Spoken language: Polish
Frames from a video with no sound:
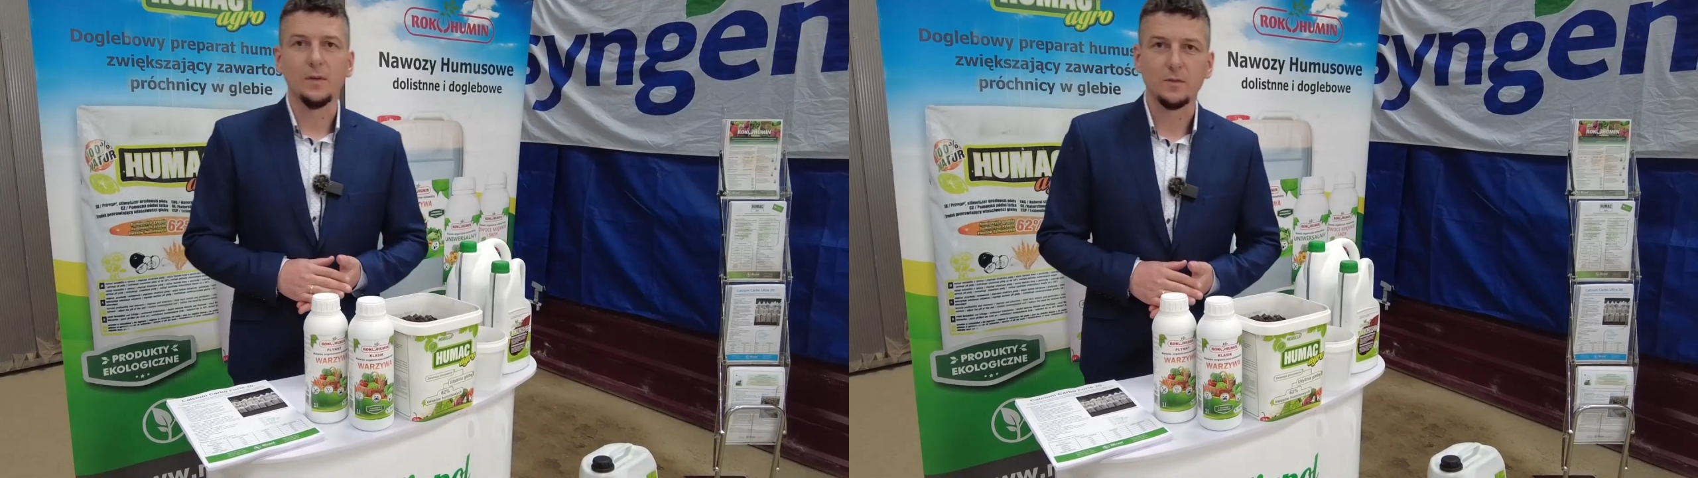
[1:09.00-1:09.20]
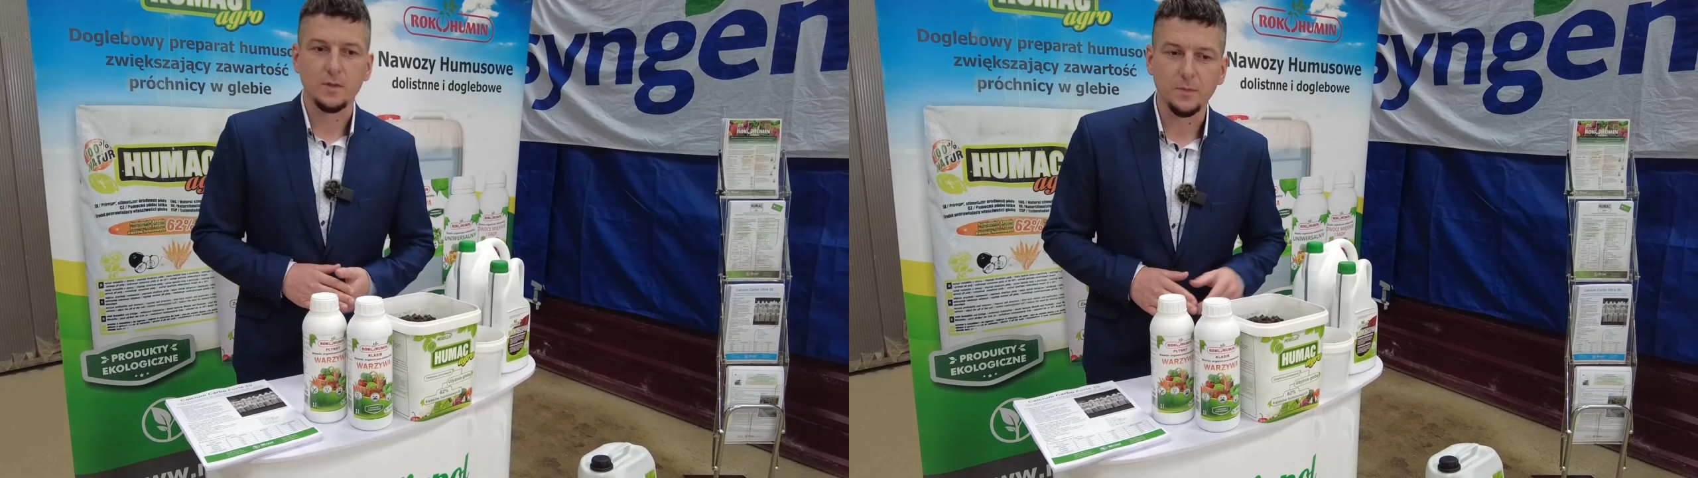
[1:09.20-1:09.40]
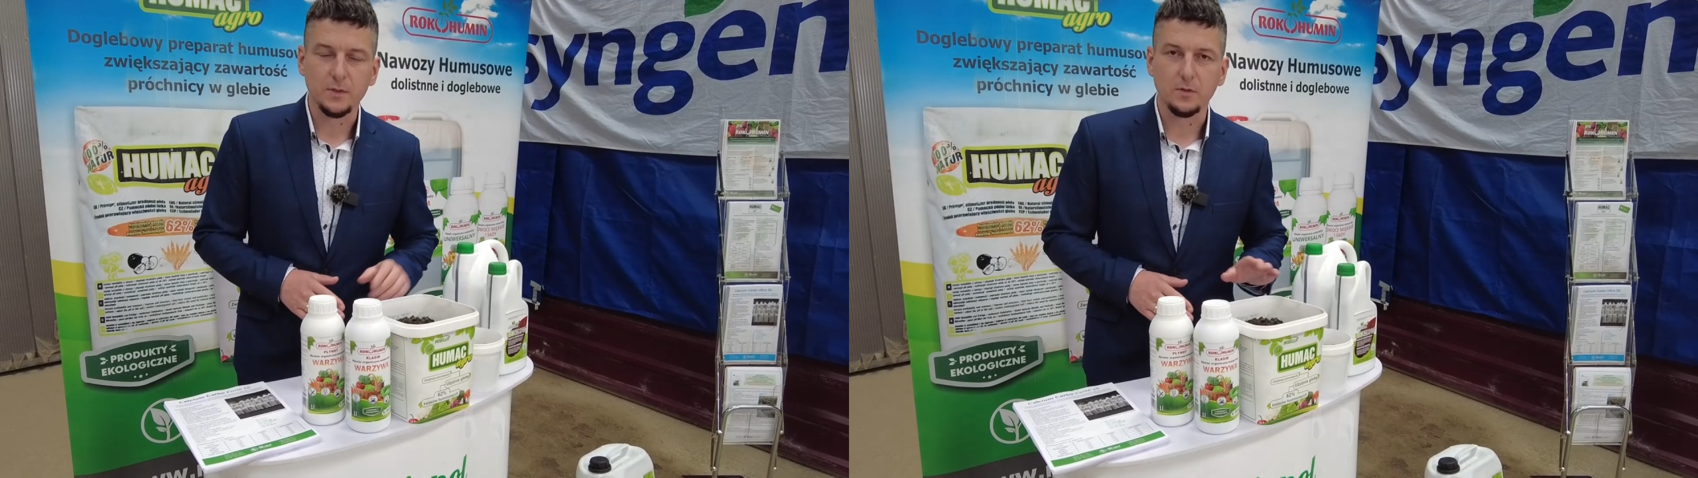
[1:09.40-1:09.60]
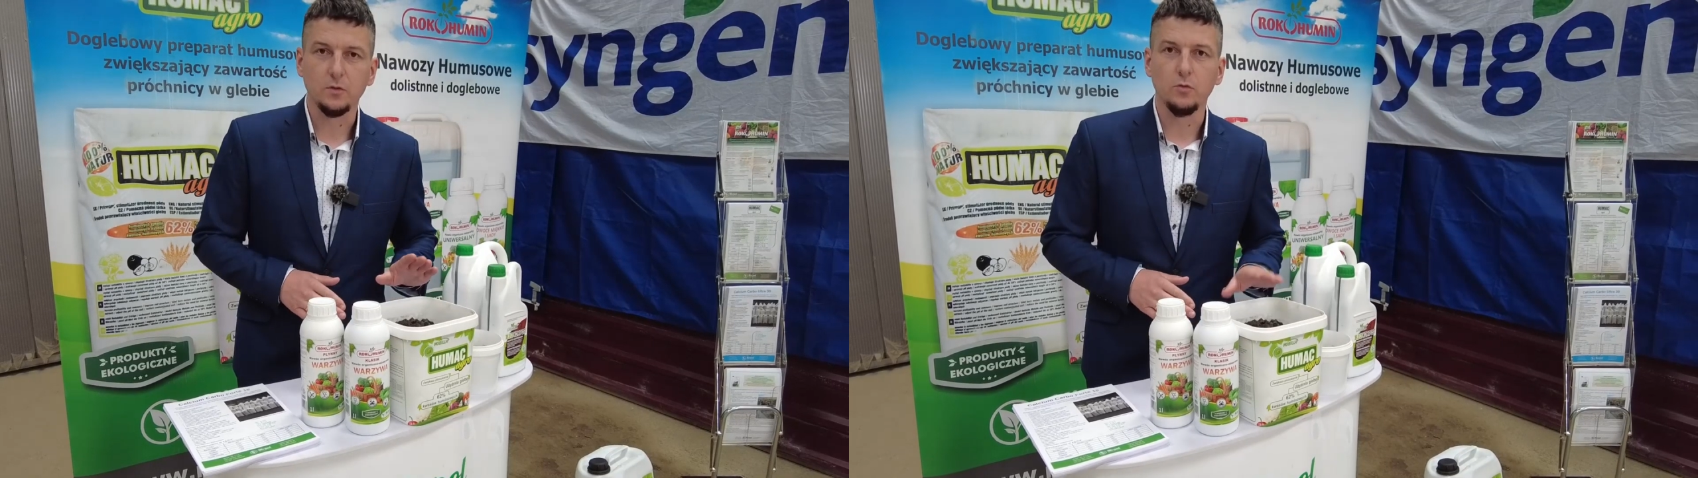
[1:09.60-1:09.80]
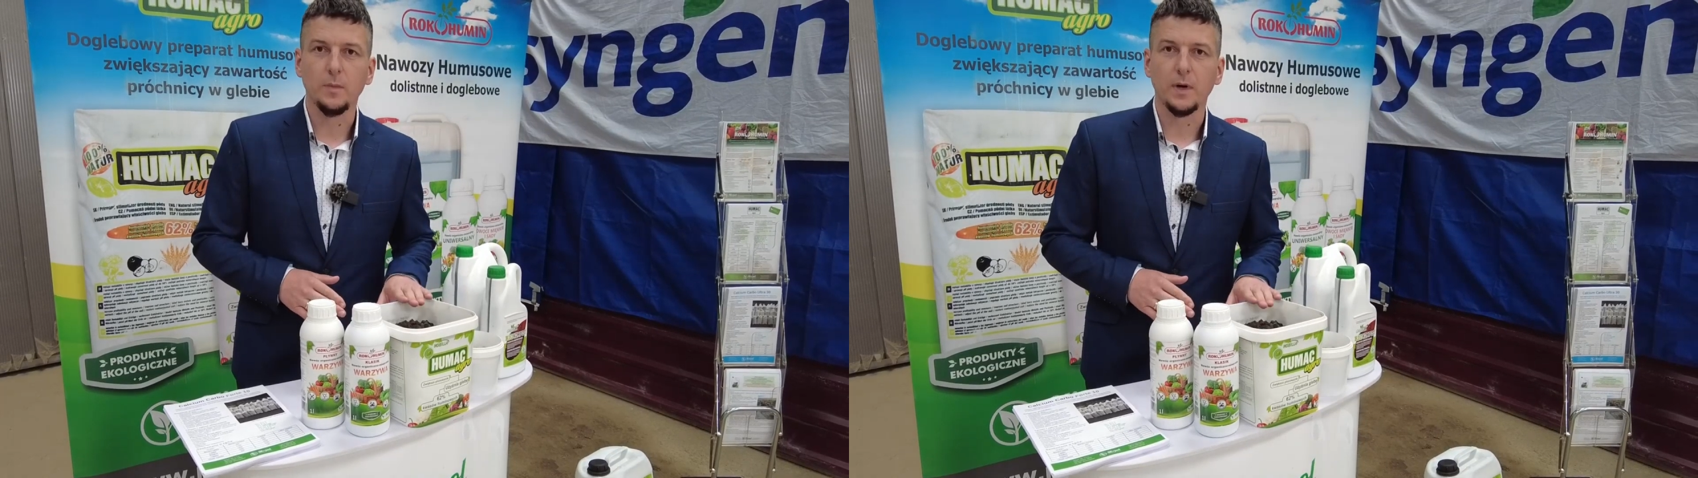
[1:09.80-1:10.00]
nawozem jest
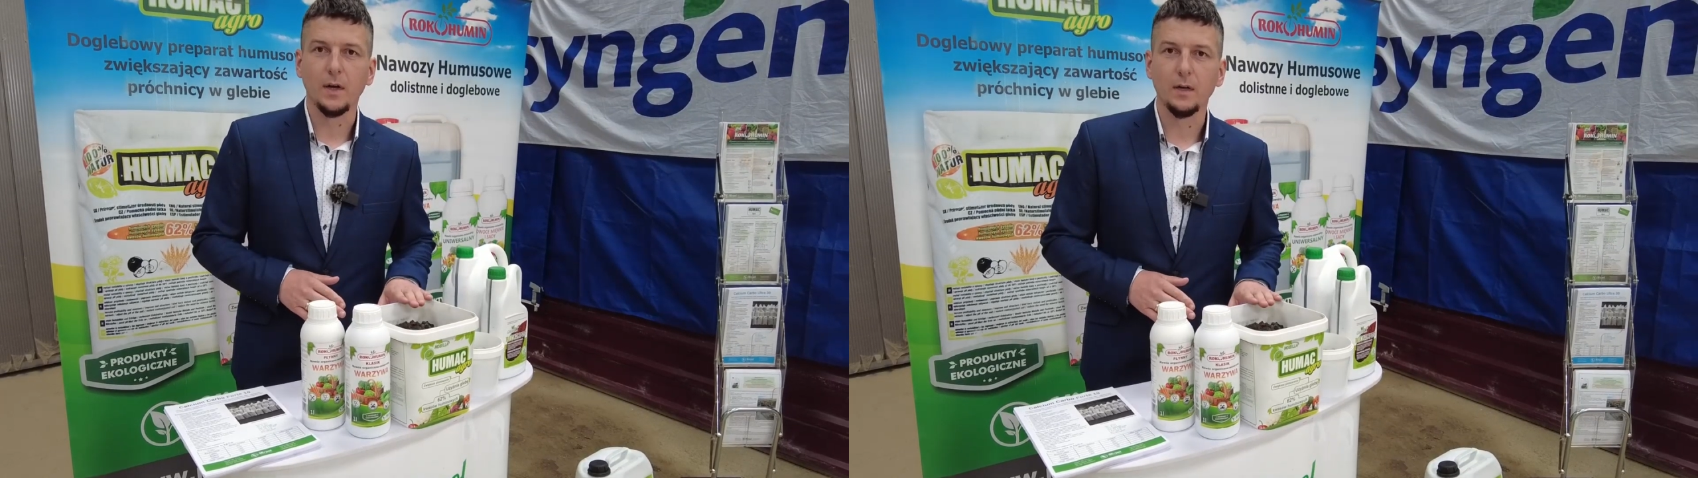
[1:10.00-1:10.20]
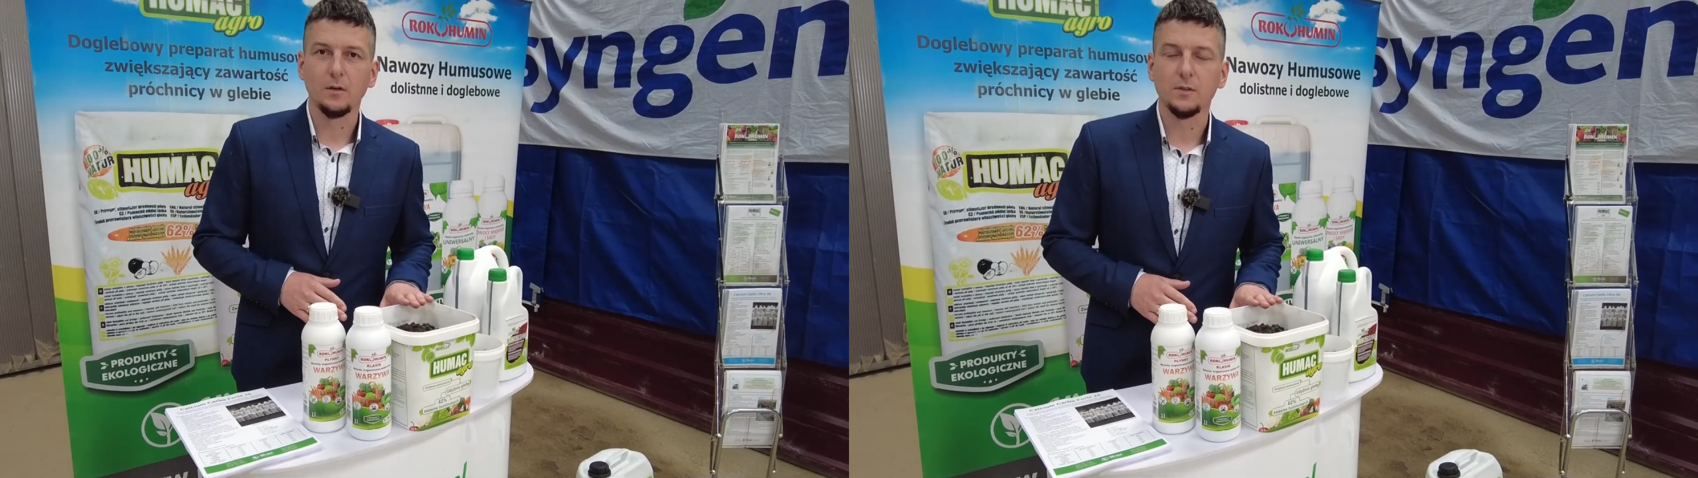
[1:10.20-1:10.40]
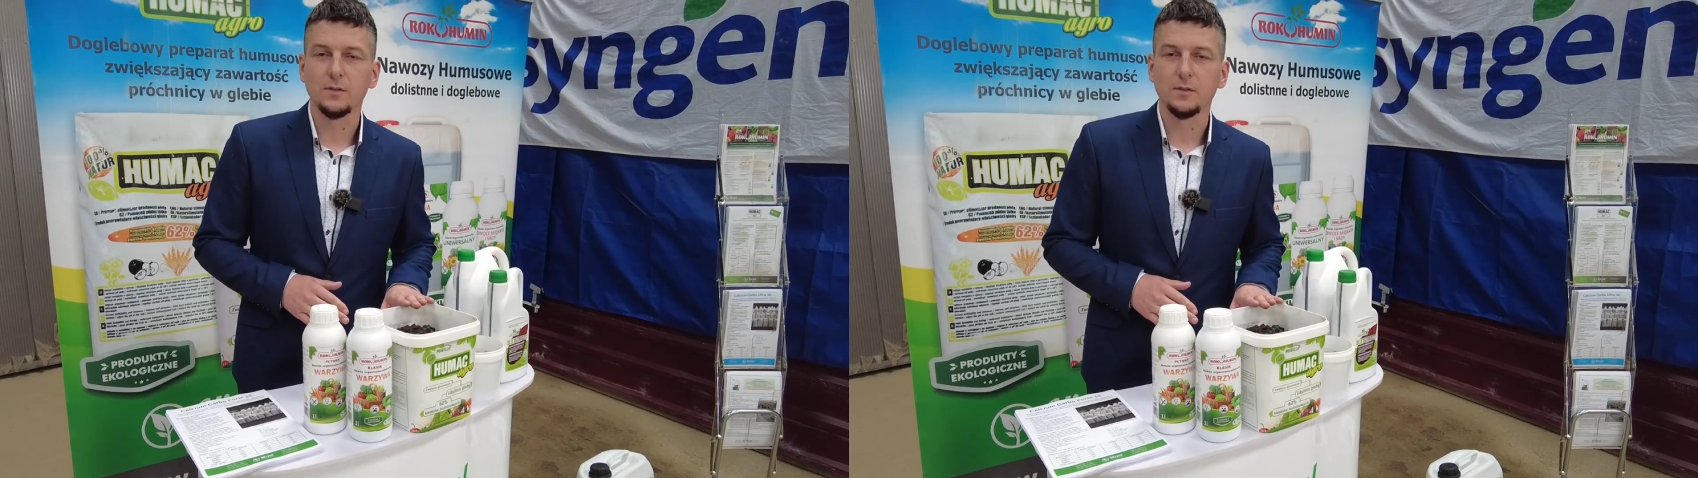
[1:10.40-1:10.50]
Humac Agro,